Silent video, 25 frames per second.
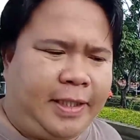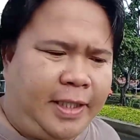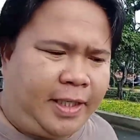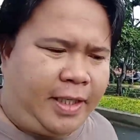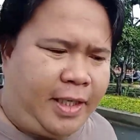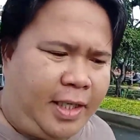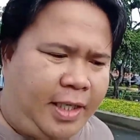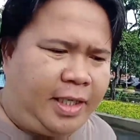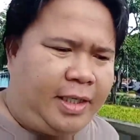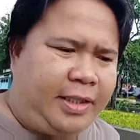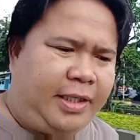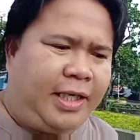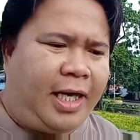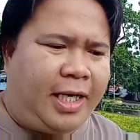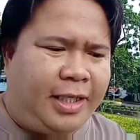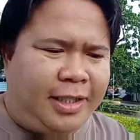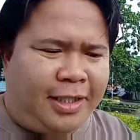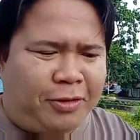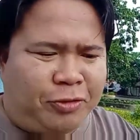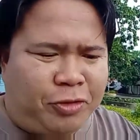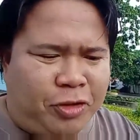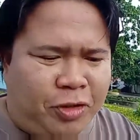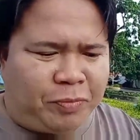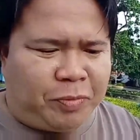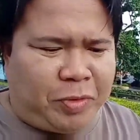Uh,
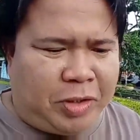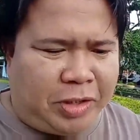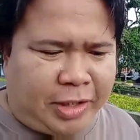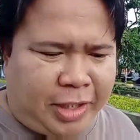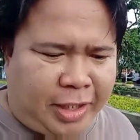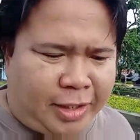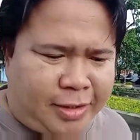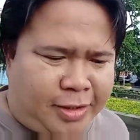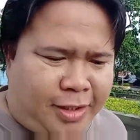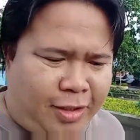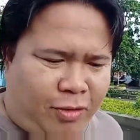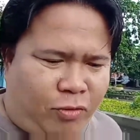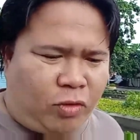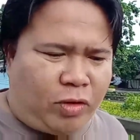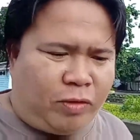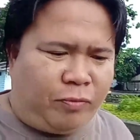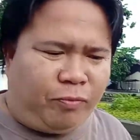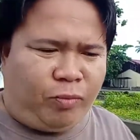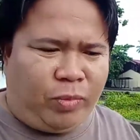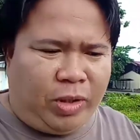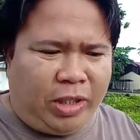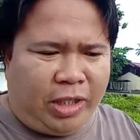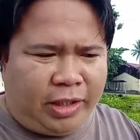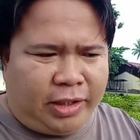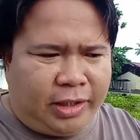naanausad kita sa
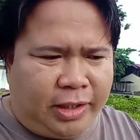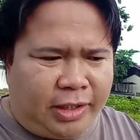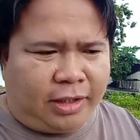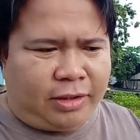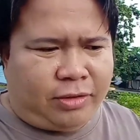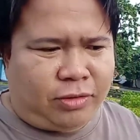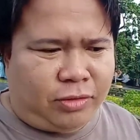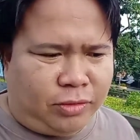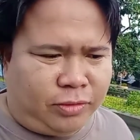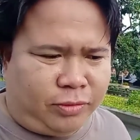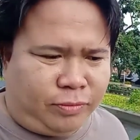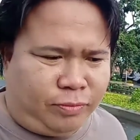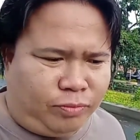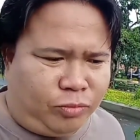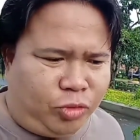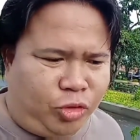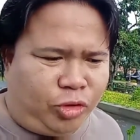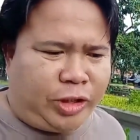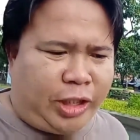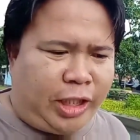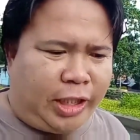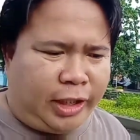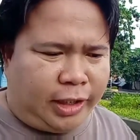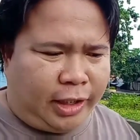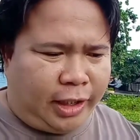akong vlog karong
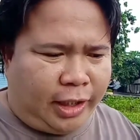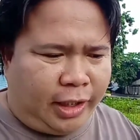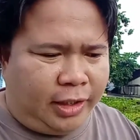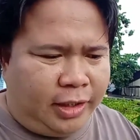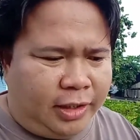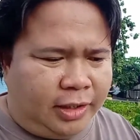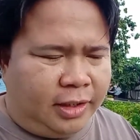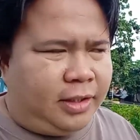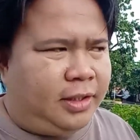buntaga.